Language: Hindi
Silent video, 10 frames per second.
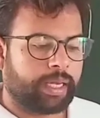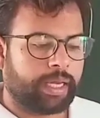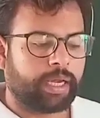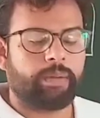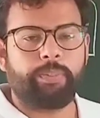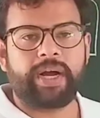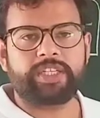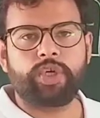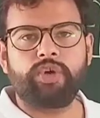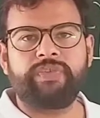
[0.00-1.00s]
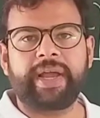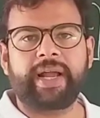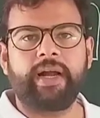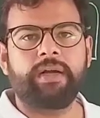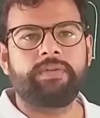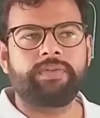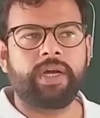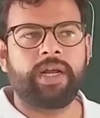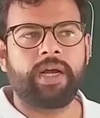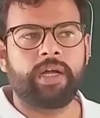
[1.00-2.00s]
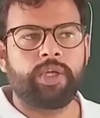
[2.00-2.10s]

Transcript: कि एक पासे को फेंका है ना